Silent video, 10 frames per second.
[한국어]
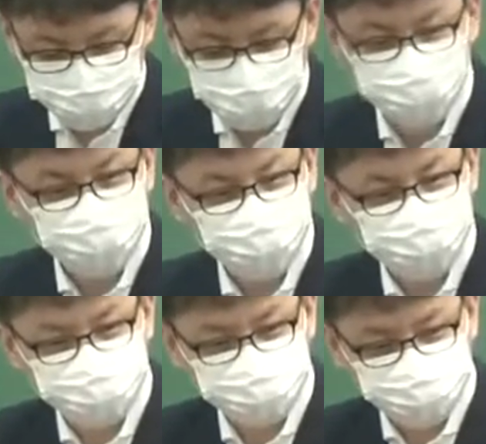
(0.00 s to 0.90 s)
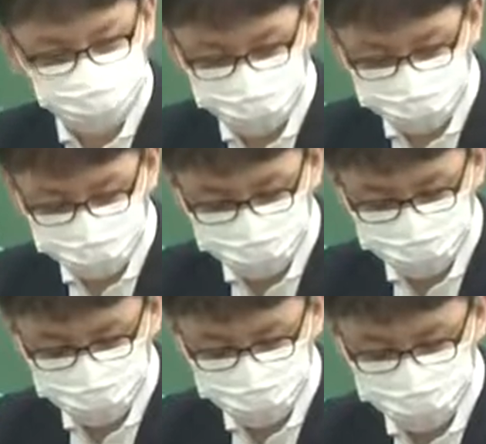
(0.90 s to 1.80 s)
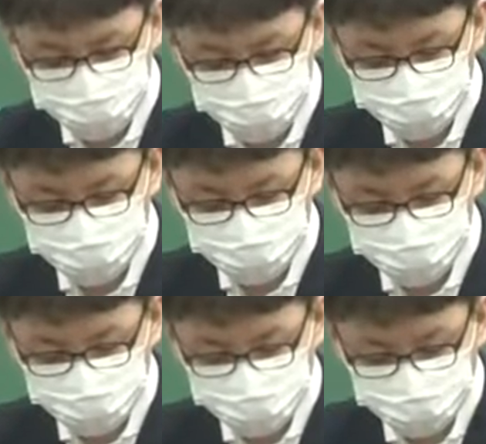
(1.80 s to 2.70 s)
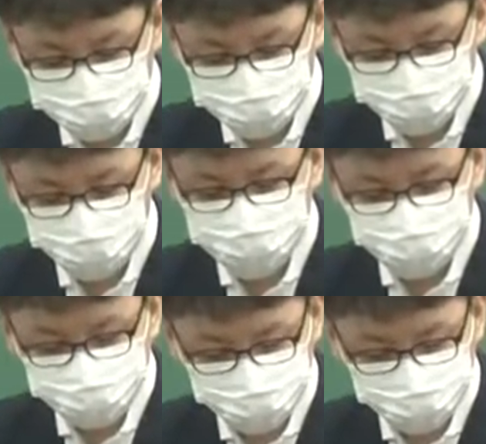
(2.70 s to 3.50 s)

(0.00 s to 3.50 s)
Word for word: 상관된 그 내용이죠. 는 설화를 해체를